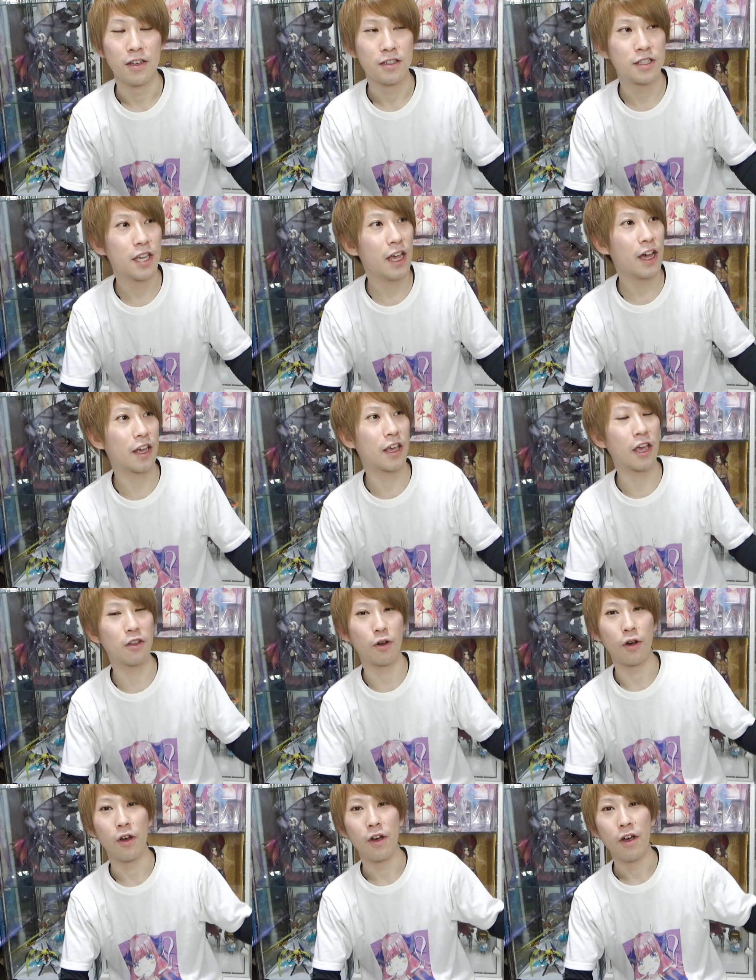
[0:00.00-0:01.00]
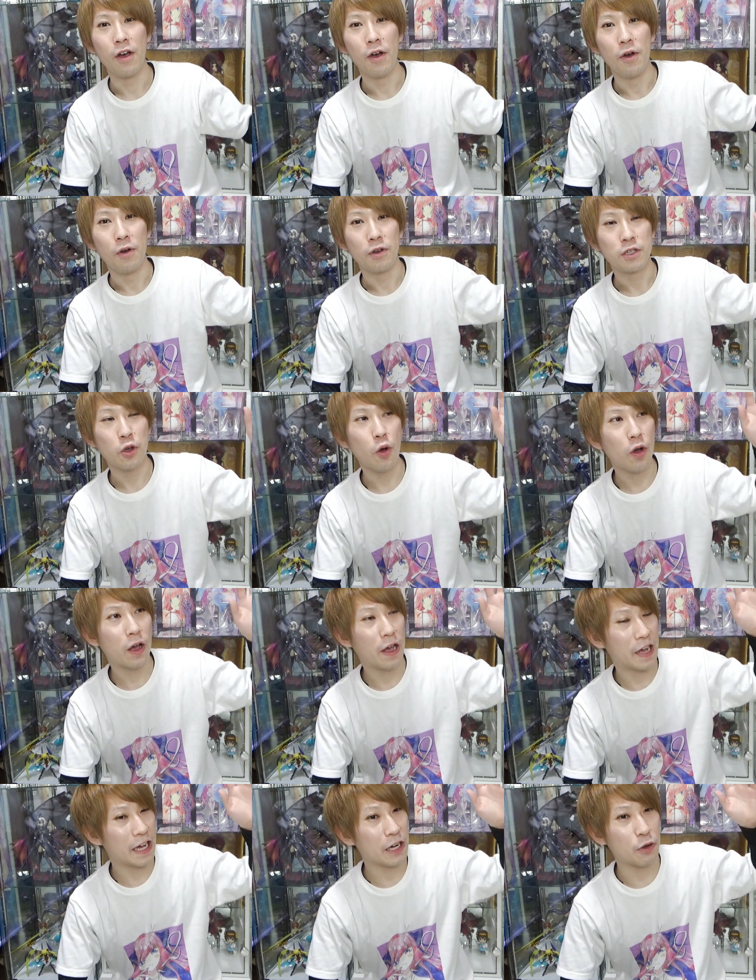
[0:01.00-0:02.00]
せやけどそっ
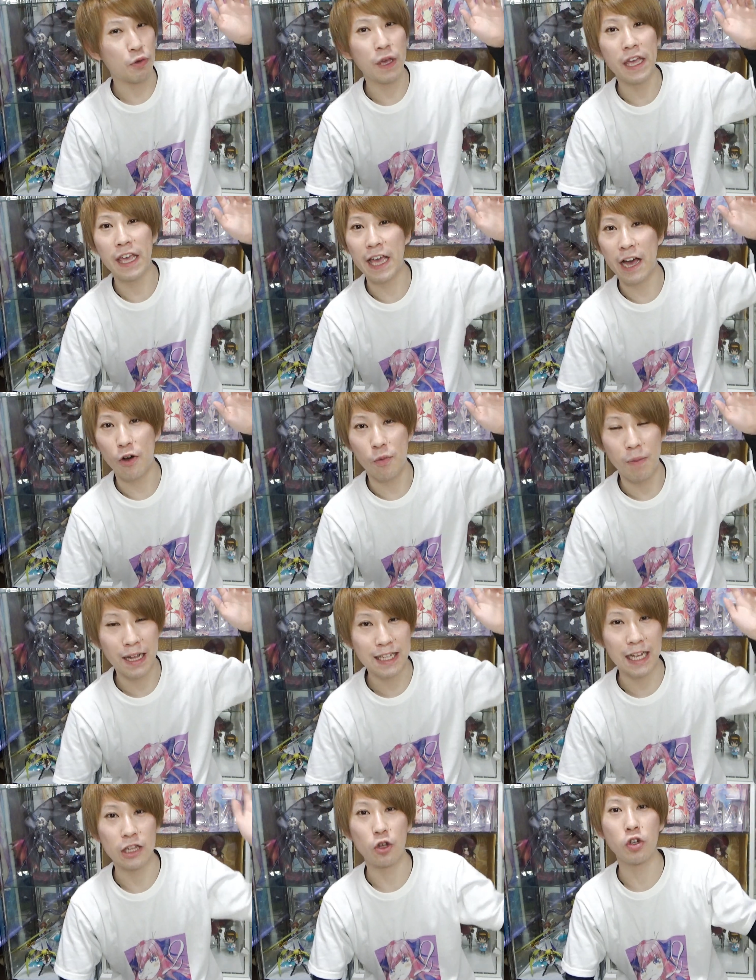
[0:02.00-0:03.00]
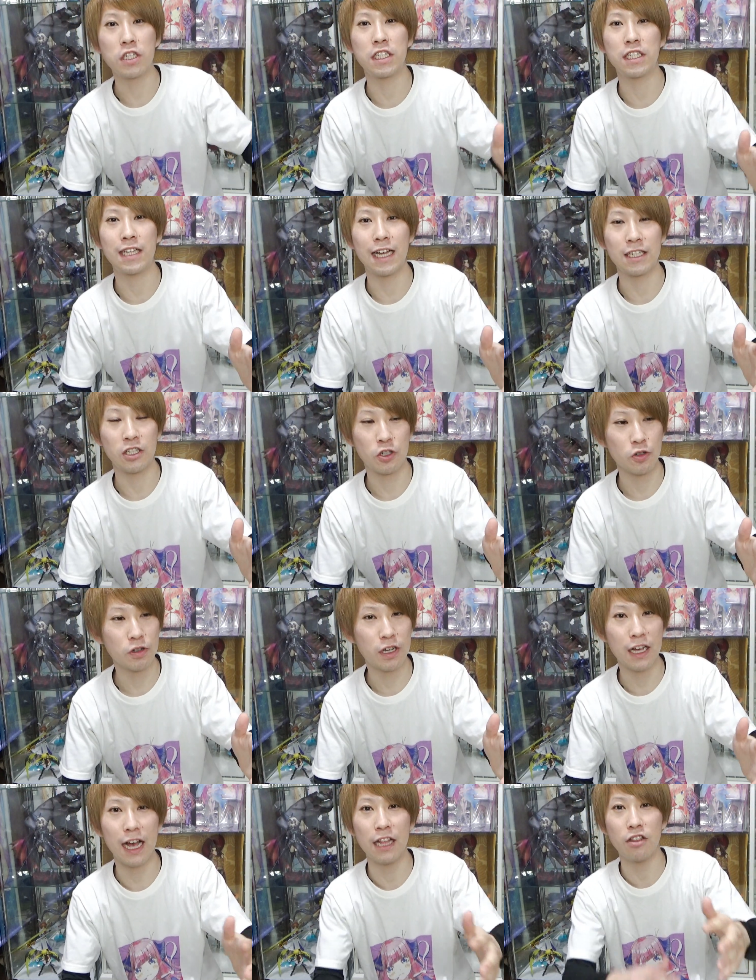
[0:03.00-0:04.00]
からフィギュアをまたのした
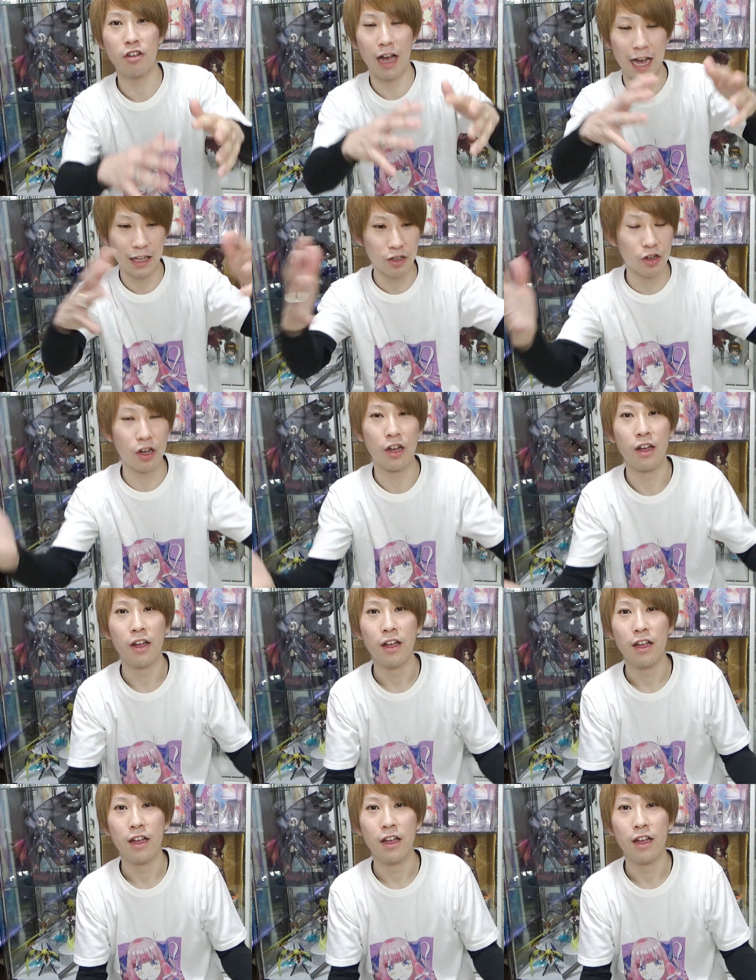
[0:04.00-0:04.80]
瞬間のあの